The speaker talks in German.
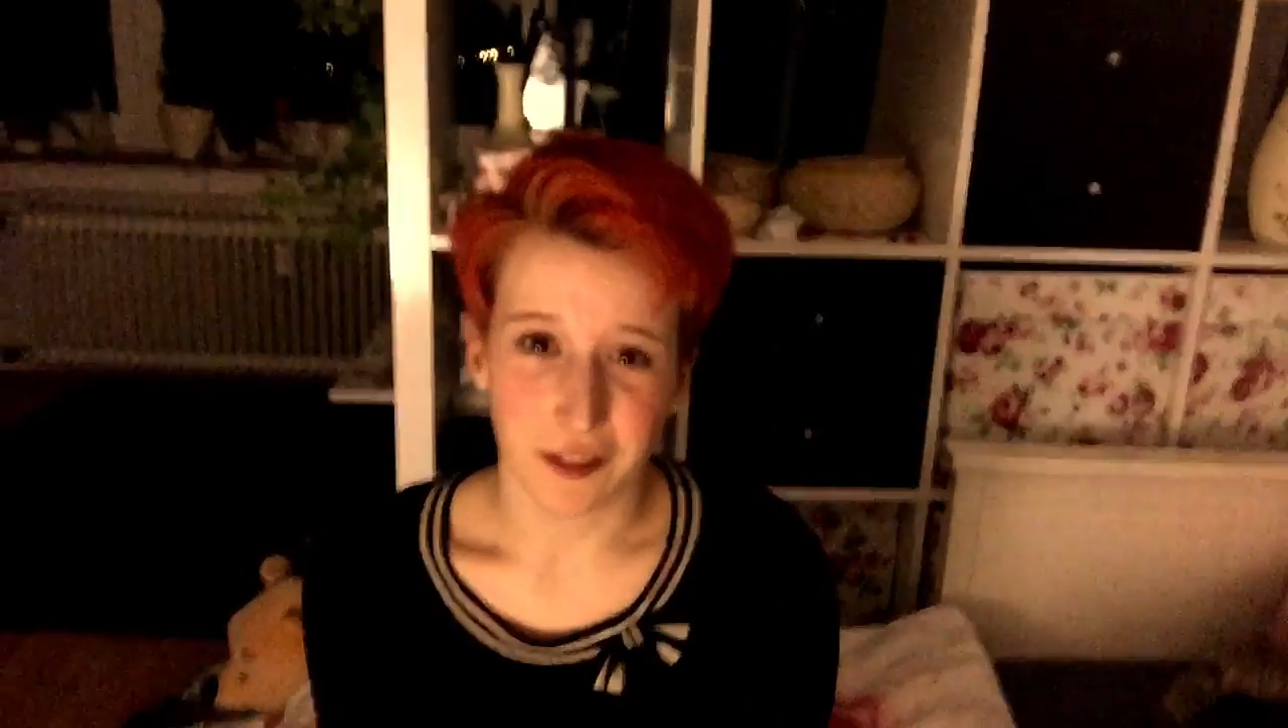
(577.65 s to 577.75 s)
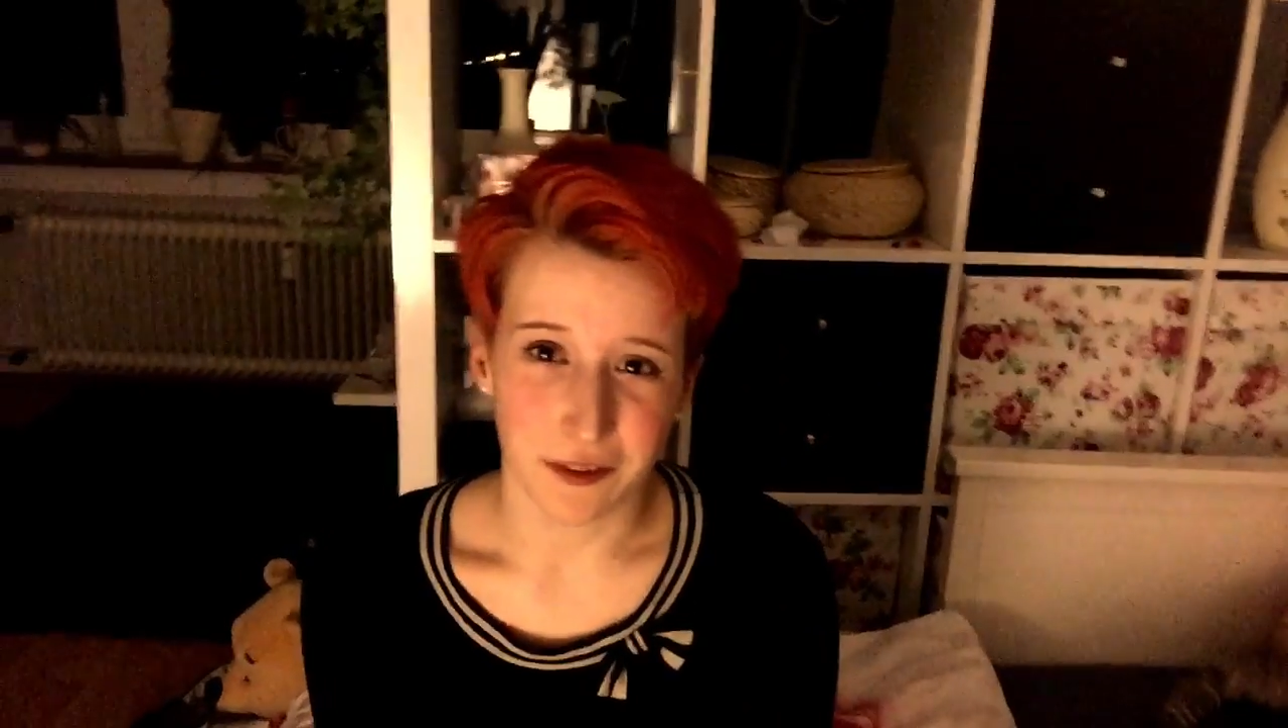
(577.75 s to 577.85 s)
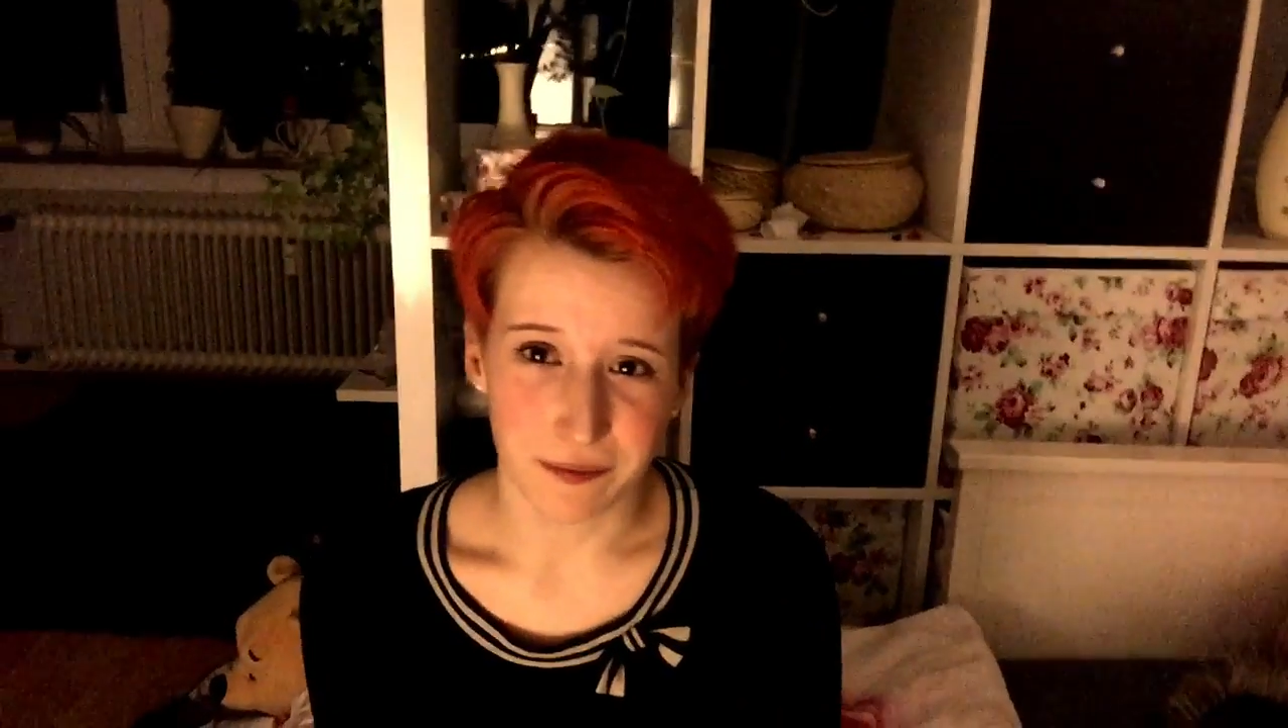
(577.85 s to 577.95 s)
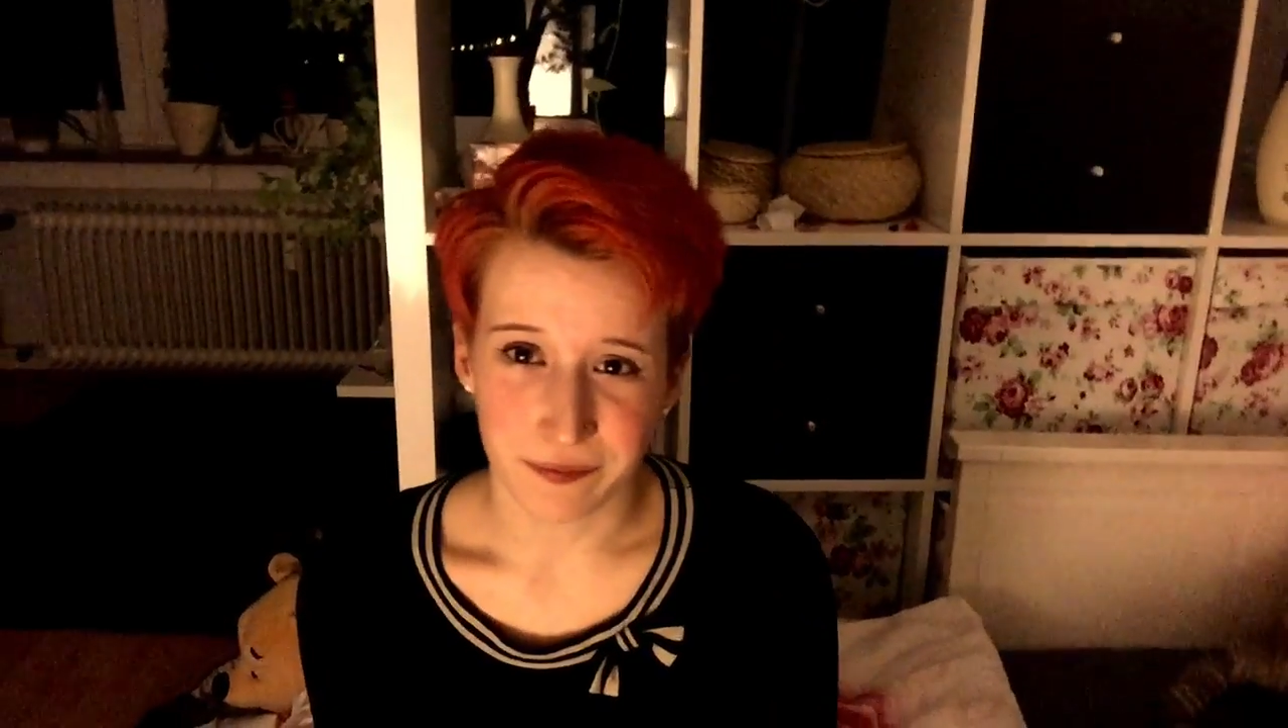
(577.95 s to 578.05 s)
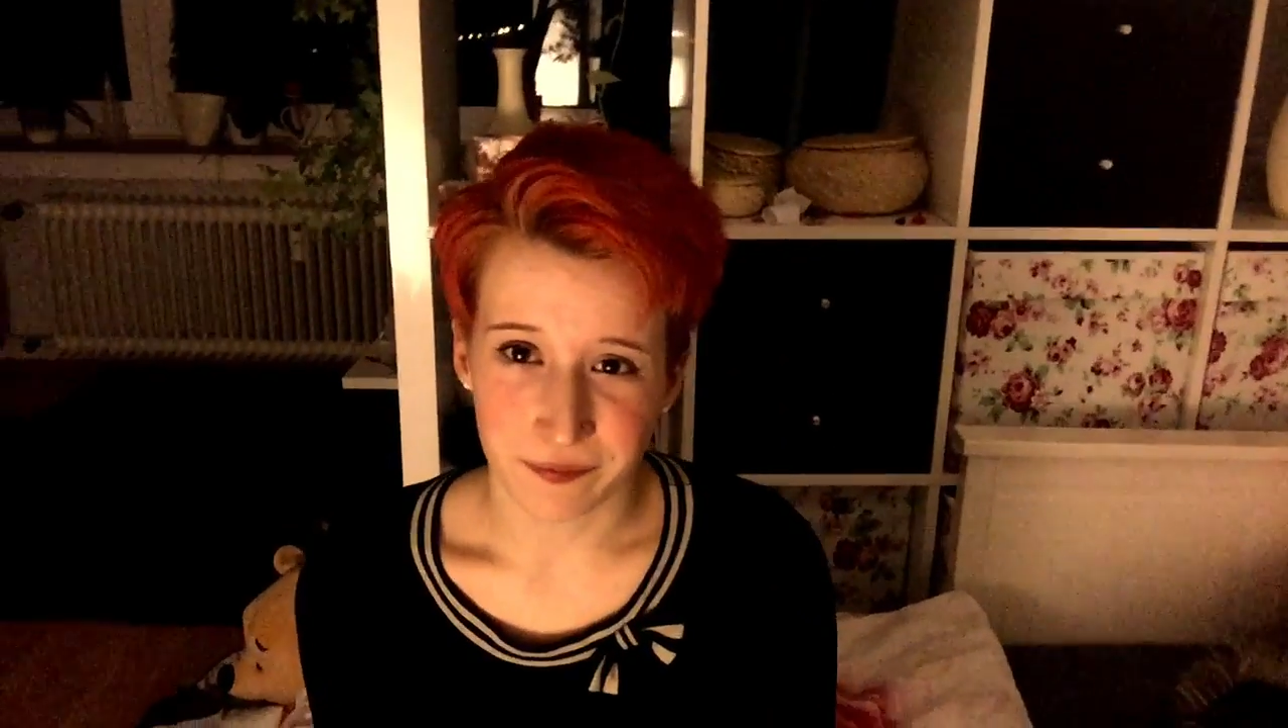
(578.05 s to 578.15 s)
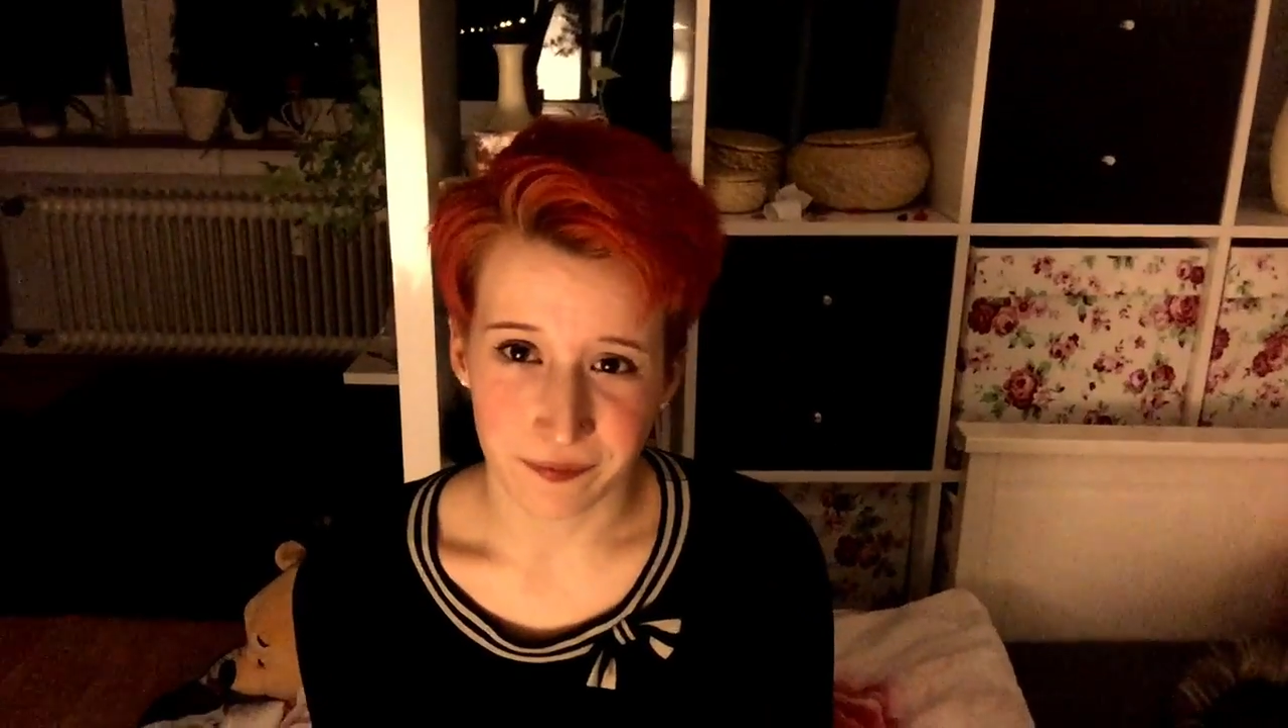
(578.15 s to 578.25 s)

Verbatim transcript: ähm,